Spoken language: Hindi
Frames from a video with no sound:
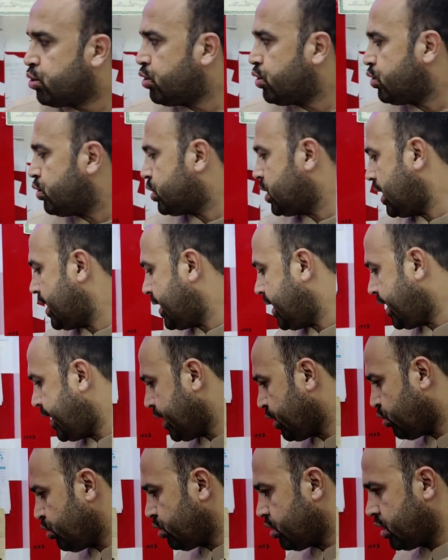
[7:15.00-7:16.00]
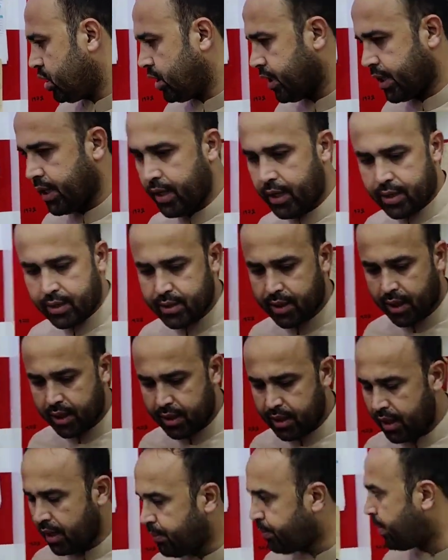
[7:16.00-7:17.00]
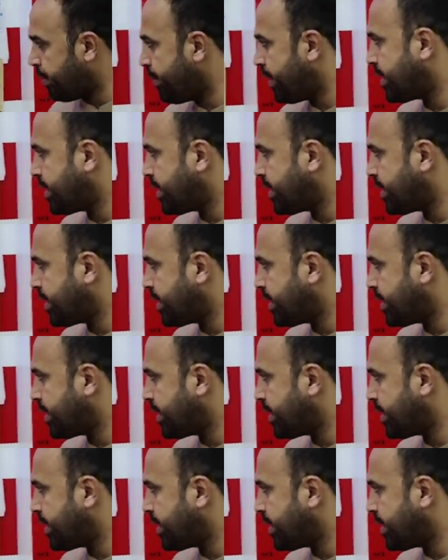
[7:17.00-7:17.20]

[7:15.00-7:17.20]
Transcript: तो चलते हैं कुछ किट्स की तरफ